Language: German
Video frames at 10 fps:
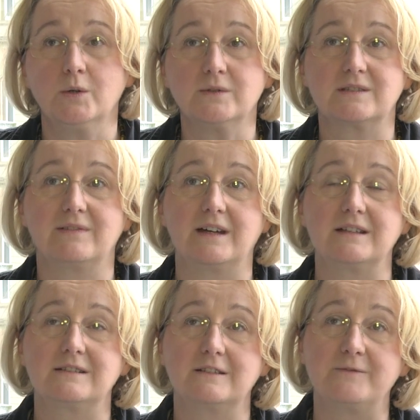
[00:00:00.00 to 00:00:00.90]
Und
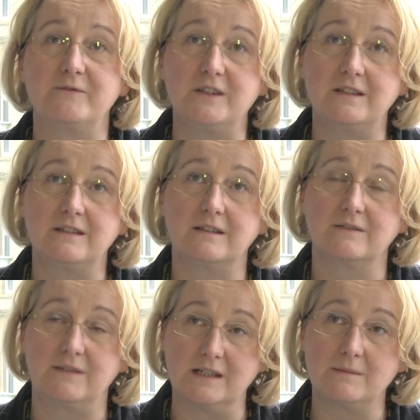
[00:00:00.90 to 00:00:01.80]
zweite
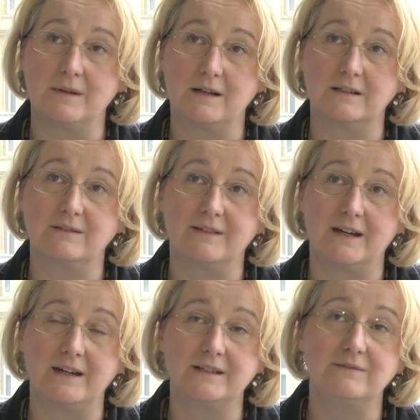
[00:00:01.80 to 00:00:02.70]
wichtige Wegemarke
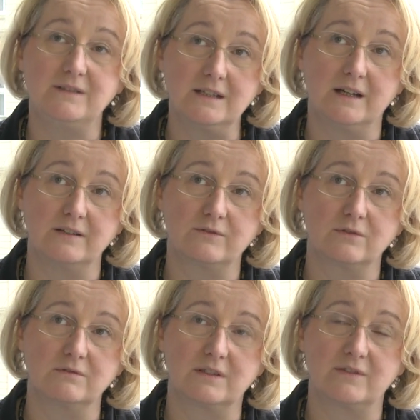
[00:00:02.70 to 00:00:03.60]
war die
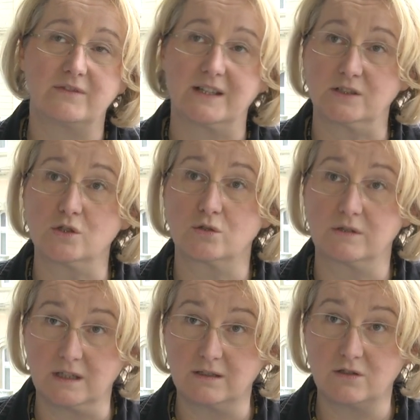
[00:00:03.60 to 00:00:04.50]
Wiedereinführung der verfassten
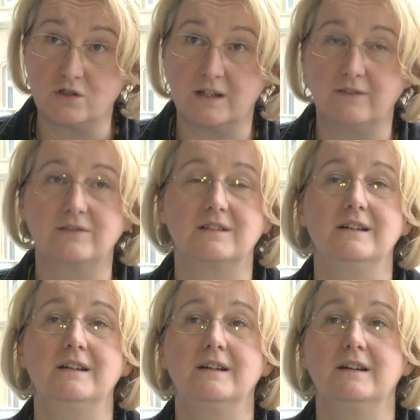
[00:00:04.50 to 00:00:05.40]
Studierendenschaft,
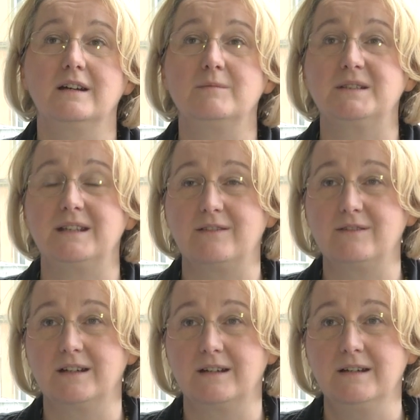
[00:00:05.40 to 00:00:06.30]
äh, mit der
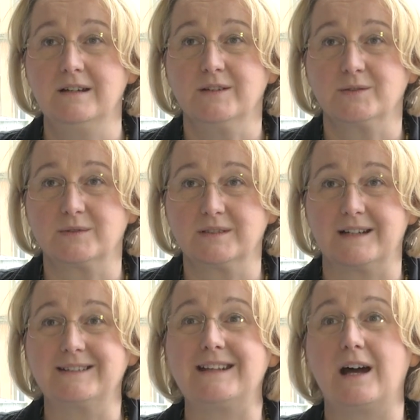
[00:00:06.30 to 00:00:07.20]
wir
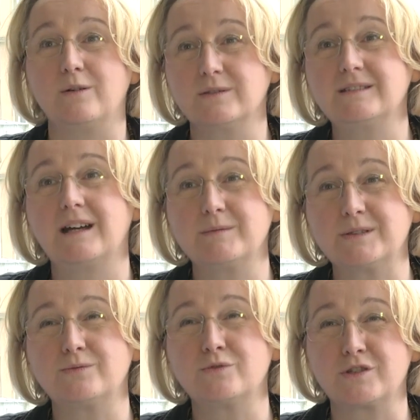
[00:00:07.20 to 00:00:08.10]
sozusagen den
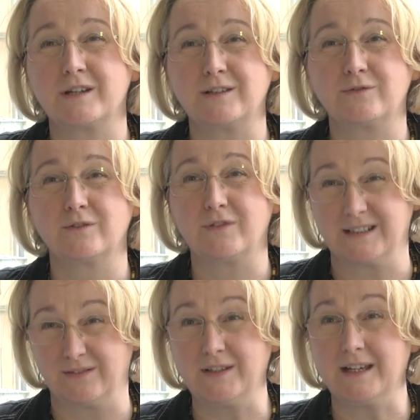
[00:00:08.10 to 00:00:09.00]
Ausnahmezustand von
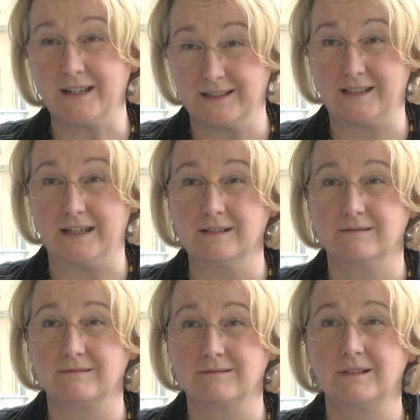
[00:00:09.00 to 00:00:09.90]
fast vier
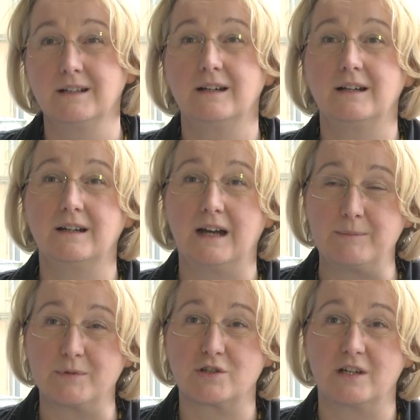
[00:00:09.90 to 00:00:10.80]
Jahrzehnten äh,
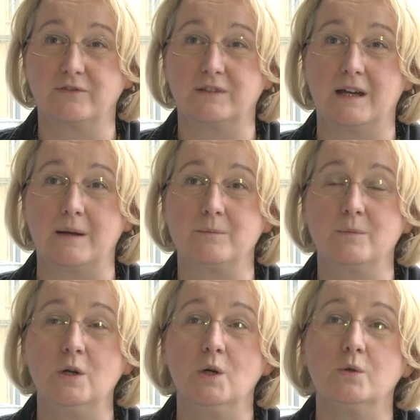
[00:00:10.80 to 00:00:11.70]
abgeschafft haben
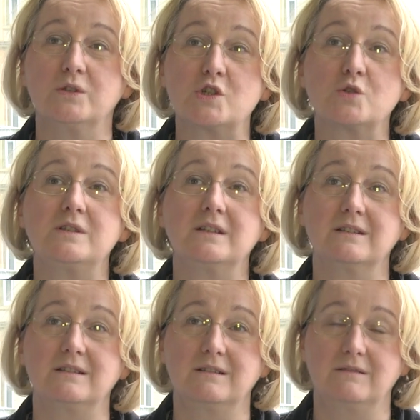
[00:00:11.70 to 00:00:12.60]
und den
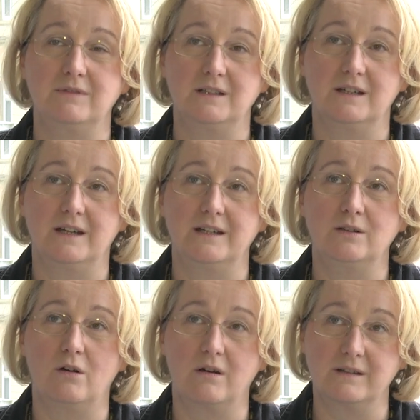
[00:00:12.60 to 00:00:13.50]
Studierenden wieder
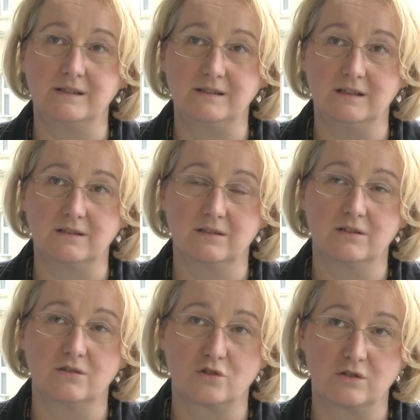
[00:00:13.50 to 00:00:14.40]
eine organisierte
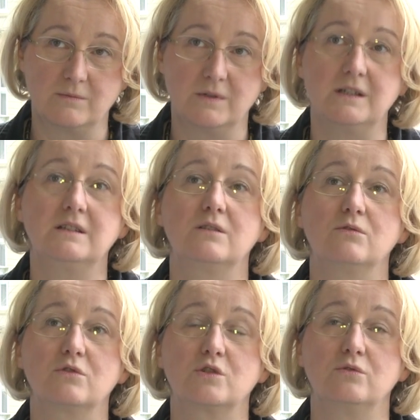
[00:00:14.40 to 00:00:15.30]
Stimme in den
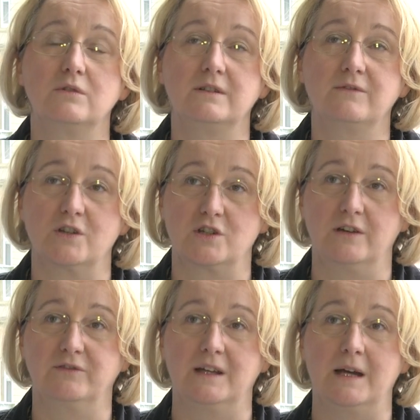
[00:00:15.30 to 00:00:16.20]
Hochschulen
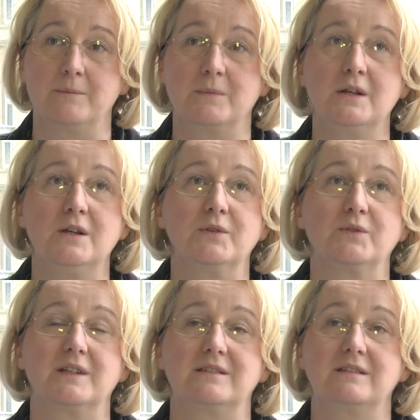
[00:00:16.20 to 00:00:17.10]
verschafft haben,
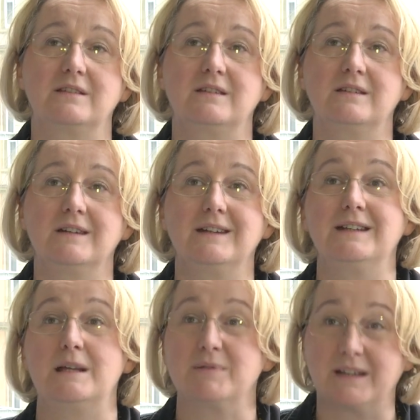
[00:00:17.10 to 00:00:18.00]
sodass sie sich
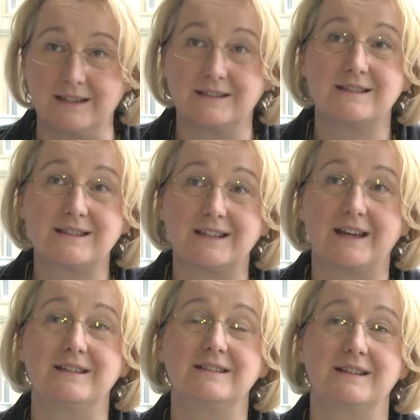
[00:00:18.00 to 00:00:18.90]
in der begrenzten
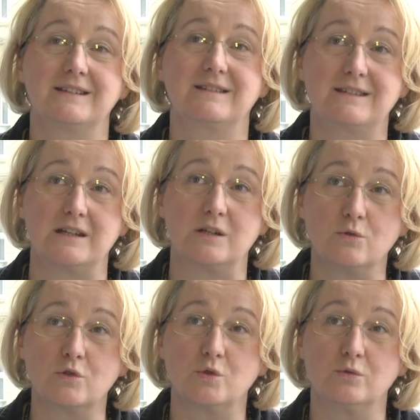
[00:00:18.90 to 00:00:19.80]
Zeit, in der sie sich an den
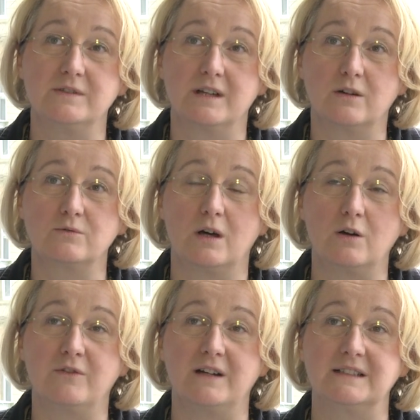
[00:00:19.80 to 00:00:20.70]
Hochschulen ja auch nur
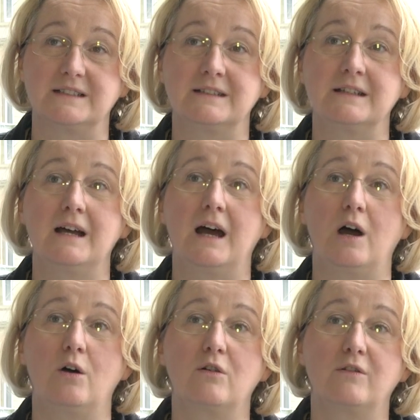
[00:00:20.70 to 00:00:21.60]
aufhalten,
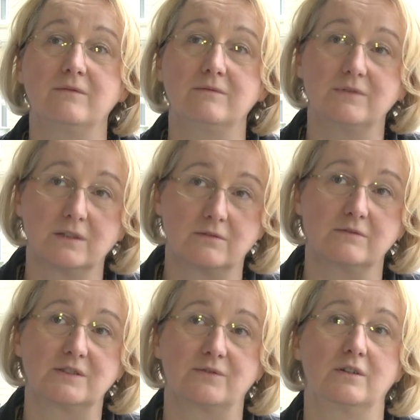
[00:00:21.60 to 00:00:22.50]
auch
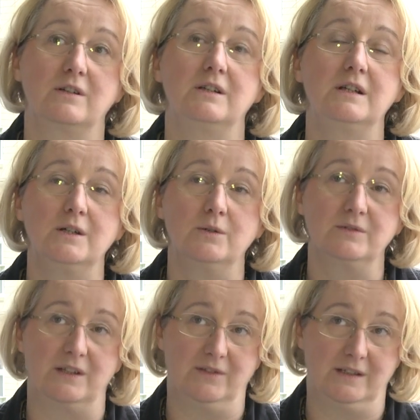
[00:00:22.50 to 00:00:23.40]
wirkungsvoll
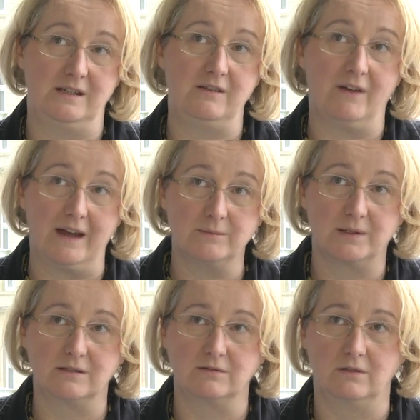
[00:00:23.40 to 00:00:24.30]
und effektiv
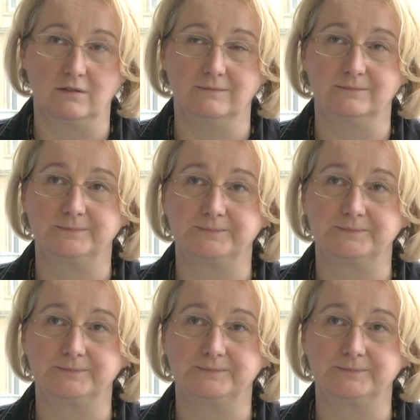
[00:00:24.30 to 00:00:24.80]
einbringen können.